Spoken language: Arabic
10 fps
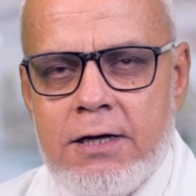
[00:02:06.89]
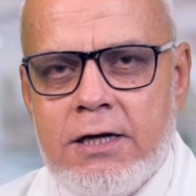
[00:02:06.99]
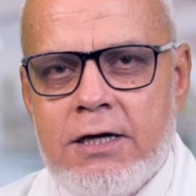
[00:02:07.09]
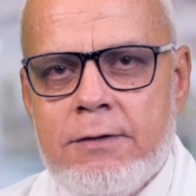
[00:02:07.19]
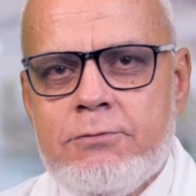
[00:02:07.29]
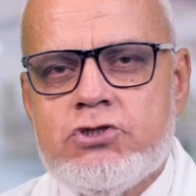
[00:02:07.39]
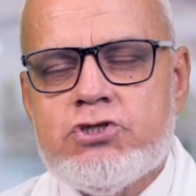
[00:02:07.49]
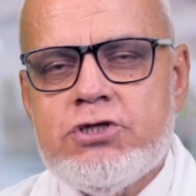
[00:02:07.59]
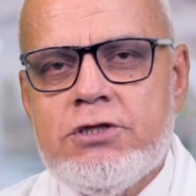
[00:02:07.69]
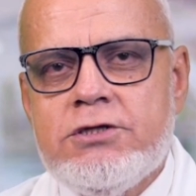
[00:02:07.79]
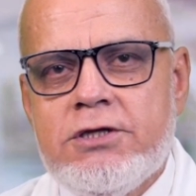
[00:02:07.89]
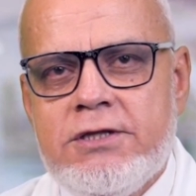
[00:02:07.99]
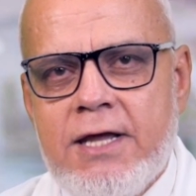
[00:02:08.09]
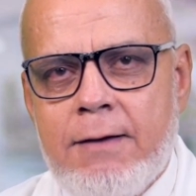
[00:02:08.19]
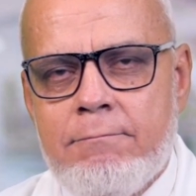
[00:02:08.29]
اللي بتشد
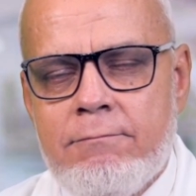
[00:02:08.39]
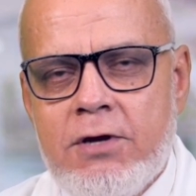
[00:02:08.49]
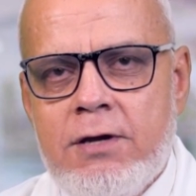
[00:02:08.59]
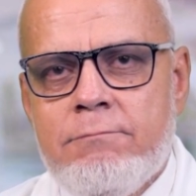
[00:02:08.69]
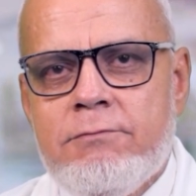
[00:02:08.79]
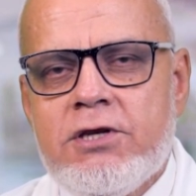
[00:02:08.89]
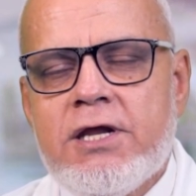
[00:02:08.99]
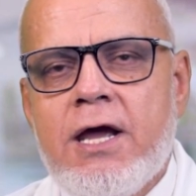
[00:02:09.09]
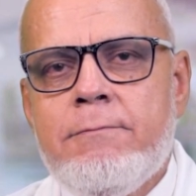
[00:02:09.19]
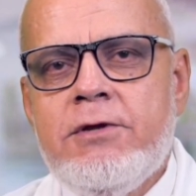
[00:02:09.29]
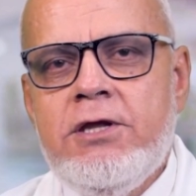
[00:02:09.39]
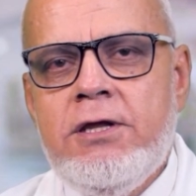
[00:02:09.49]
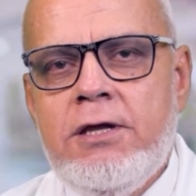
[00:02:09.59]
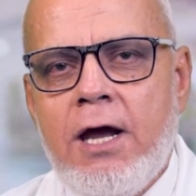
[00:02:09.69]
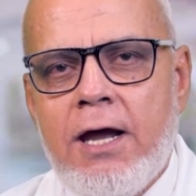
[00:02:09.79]
الدم من
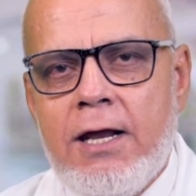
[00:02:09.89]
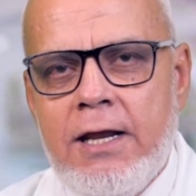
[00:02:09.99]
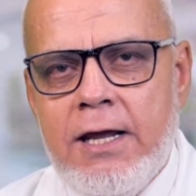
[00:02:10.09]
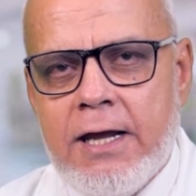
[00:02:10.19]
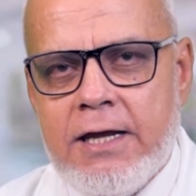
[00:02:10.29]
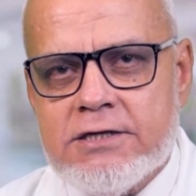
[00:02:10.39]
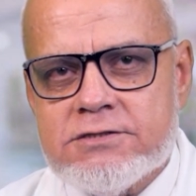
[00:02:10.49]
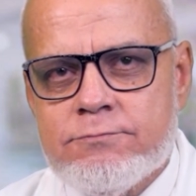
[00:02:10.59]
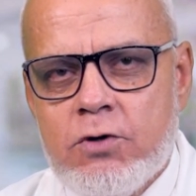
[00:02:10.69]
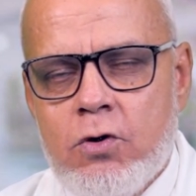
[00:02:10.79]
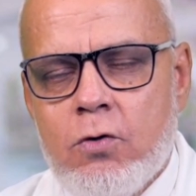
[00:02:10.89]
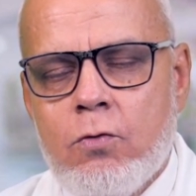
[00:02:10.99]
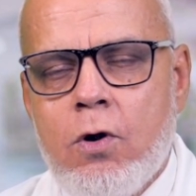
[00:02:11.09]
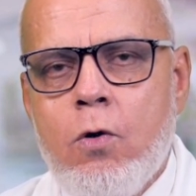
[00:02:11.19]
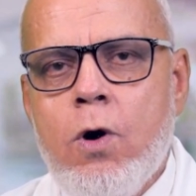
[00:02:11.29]
جميع خلايا الجسم
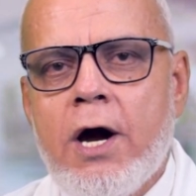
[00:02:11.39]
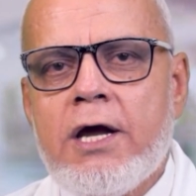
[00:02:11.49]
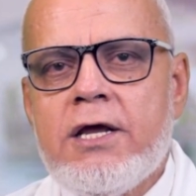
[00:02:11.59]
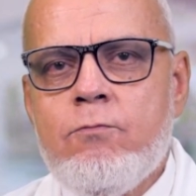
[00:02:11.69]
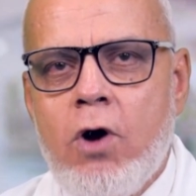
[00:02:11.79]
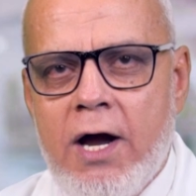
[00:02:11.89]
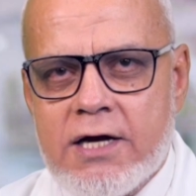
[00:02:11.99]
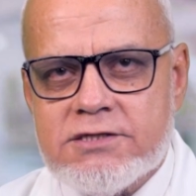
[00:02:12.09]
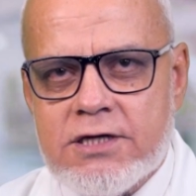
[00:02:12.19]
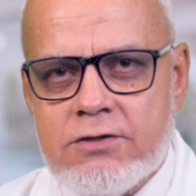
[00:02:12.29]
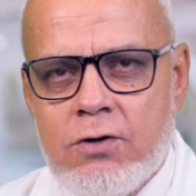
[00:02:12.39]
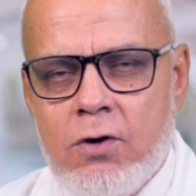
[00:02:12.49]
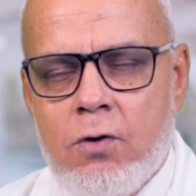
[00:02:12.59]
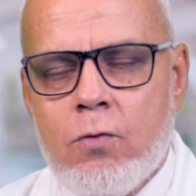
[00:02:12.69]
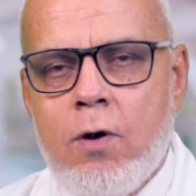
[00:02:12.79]
وهو غير مؤكسد
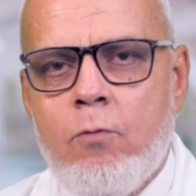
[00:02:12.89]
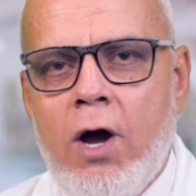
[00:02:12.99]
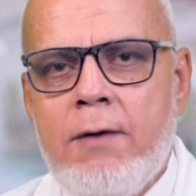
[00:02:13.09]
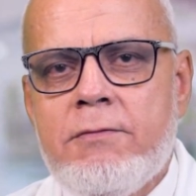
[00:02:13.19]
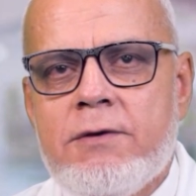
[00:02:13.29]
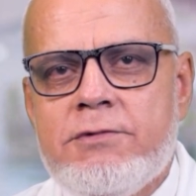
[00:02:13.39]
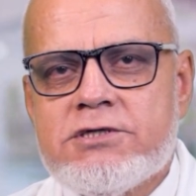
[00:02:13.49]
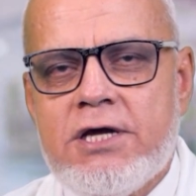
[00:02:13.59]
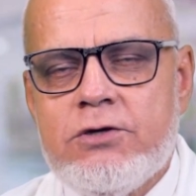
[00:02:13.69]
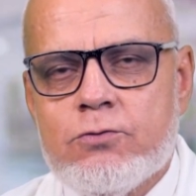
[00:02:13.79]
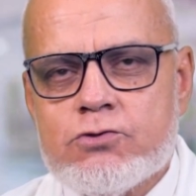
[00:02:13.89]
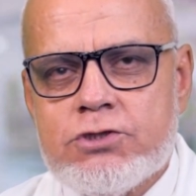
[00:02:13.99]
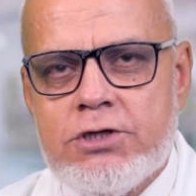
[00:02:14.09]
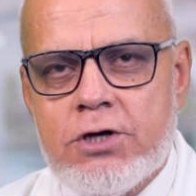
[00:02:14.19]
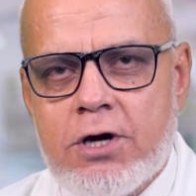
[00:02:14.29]
ومحمل بثاني
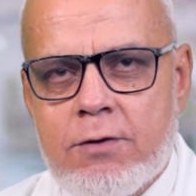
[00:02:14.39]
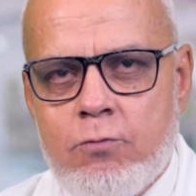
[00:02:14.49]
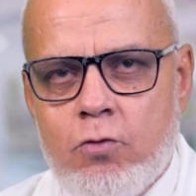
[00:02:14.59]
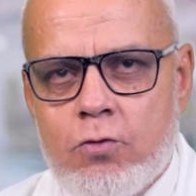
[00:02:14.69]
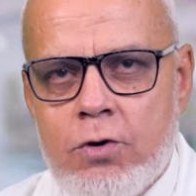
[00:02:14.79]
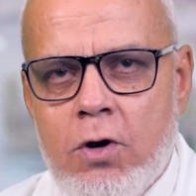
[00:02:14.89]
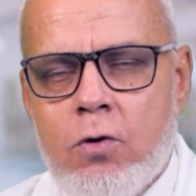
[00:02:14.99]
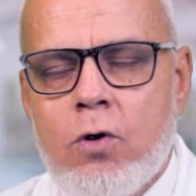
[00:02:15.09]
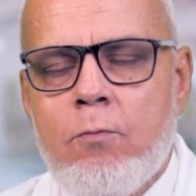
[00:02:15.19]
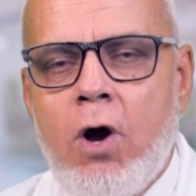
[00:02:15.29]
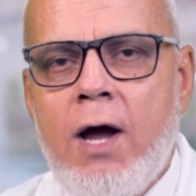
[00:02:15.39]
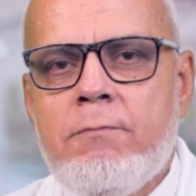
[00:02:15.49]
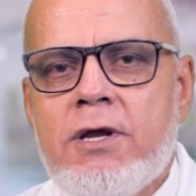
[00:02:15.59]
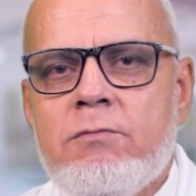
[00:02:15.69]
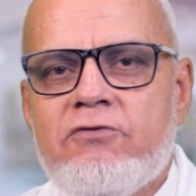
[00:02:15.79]
اكسيد الكربون
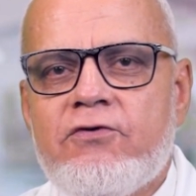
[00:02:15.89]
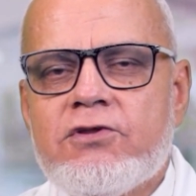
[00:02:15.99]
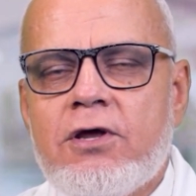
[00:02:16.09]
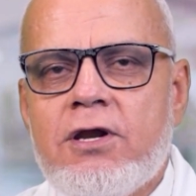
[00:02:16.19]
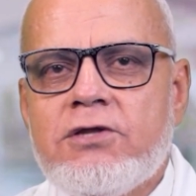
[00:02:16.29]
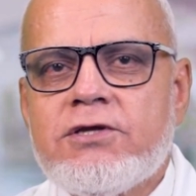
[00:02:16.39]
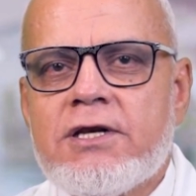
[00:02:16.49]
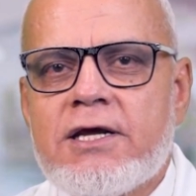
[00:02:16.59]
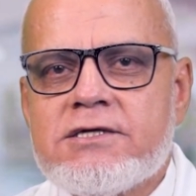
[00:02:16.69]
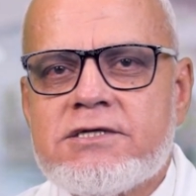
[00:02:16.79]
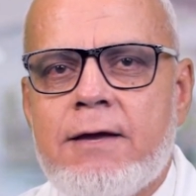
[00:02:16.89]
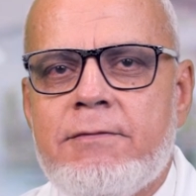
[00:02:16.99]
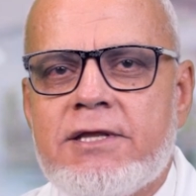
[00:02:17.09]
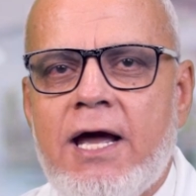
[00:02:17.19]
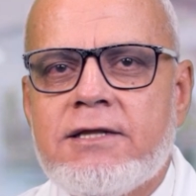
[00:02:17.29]
ومحمل بفضلات الغذاء
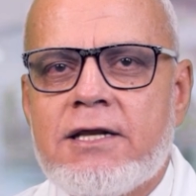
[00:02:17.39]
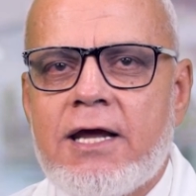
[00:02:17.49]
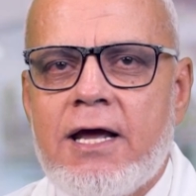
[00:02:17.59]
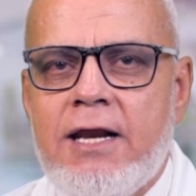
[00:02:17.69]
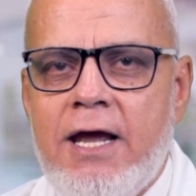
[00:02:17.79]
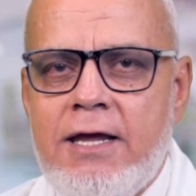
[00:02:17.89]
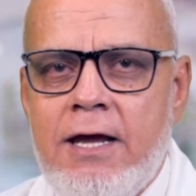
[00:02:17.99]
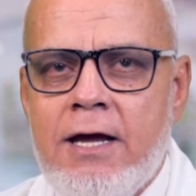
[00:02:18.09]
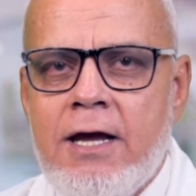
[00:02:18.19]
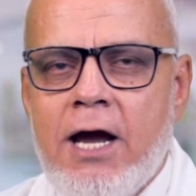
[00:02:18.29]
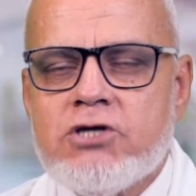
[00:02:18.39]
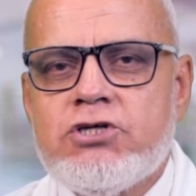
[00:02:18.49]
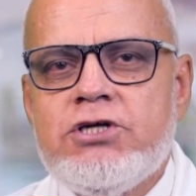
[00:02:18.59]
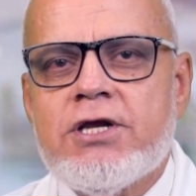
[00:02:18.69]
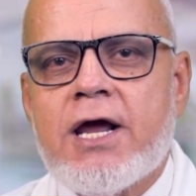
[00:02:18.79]
بتاعه الخلايا
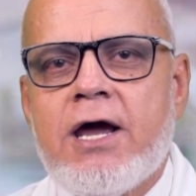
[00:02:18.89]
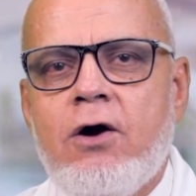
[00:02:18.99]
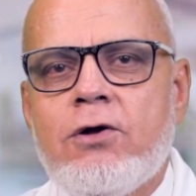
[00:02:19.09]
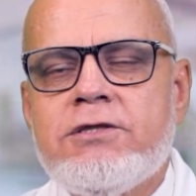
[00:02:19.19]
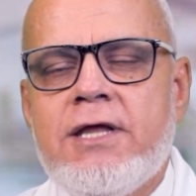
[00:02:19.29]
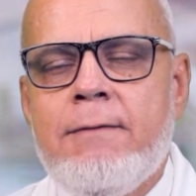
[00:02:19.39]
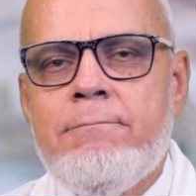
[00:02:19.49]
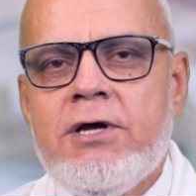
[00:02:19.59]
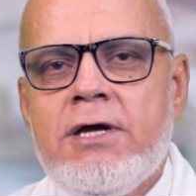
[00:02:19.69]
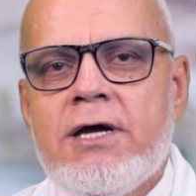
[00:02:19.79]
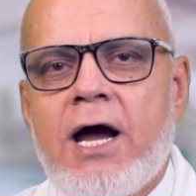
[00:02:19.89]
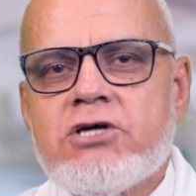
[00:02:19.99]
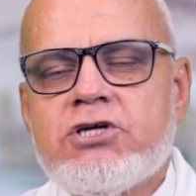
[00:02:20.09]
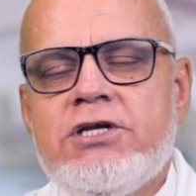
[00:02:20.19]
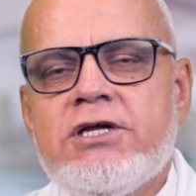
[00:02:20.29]
عشان يرجعوا الدم
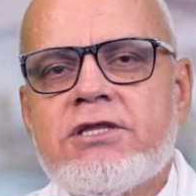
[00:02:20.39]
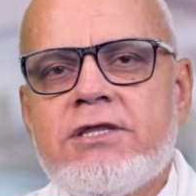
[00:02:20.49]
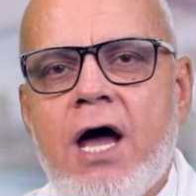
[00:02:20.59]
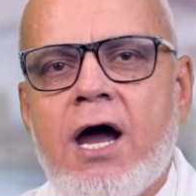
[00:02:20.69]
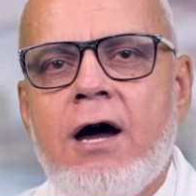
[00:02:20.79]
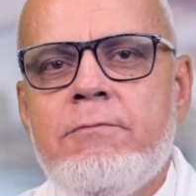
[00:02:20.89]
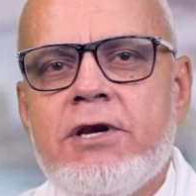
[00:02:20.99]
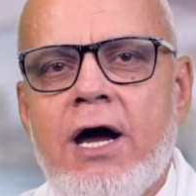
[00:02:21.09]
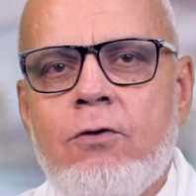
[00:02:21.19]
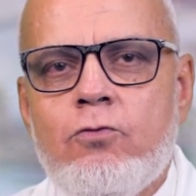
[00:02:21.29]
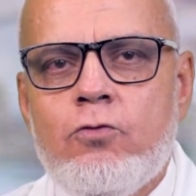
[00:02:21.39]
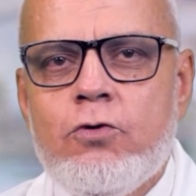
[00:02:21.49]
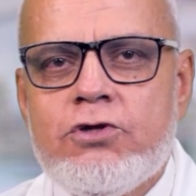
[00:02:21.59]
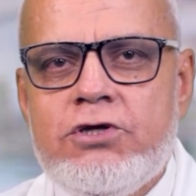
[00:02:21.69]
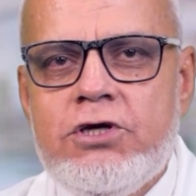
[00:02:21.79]
عشان يتنقى من أول
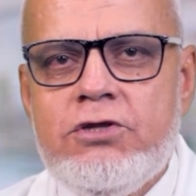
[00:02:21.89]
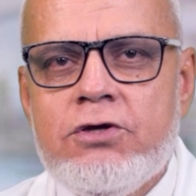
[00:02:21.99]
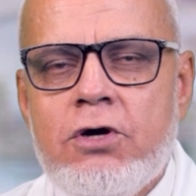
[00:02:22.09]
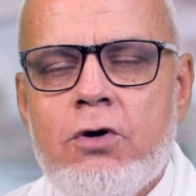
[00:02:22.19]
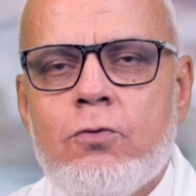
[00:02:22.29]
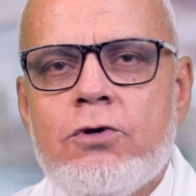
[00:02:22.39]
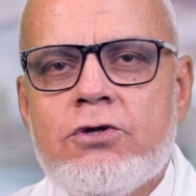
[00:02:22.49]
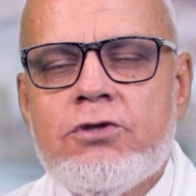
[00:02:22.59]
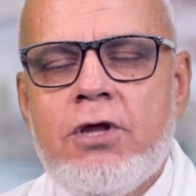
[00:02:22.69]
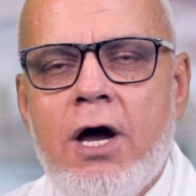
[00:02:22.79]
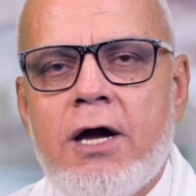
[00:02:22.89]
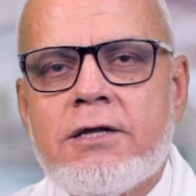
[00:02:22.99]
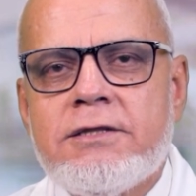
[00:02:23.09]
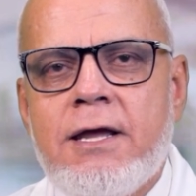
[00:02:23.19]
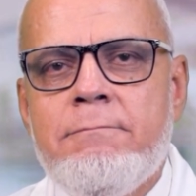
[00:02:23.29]
وجديد وينضخ
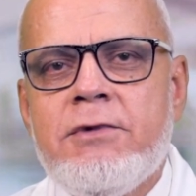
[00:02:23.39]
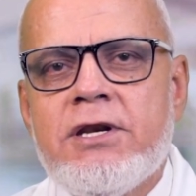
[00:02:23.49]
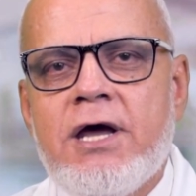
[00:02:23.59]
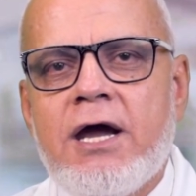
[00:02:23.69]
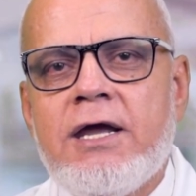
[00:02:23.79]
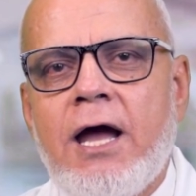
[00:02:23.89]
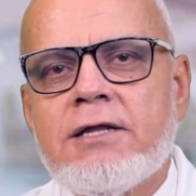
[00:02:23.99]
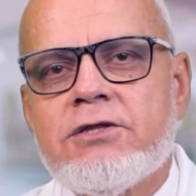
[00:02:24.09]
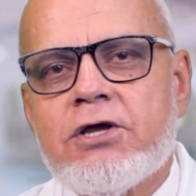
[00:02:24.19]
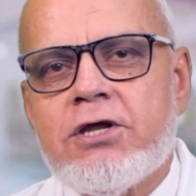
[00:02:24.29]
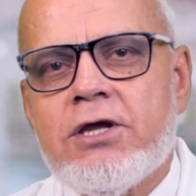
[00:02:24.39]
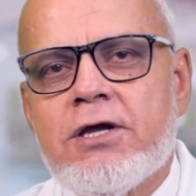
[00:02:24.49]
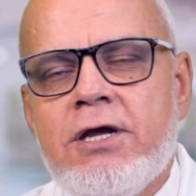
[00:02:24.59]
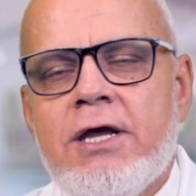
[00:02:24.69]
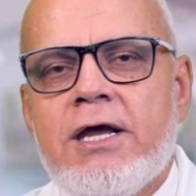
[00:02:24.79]
الدم النقي عن طريق